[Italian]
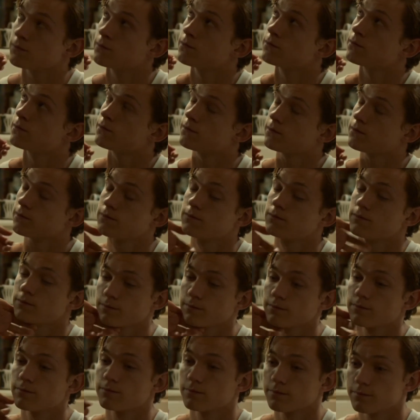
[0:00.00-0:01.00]
Puzzi di.
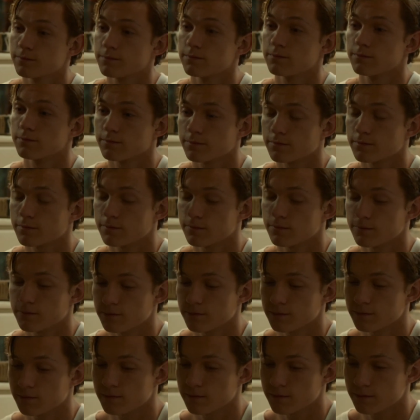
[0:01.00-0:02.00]
puzzi di
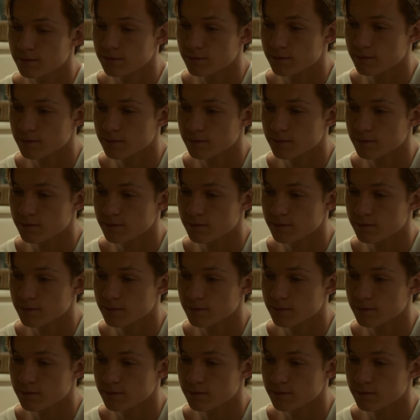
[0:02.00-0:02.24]
spazzatura.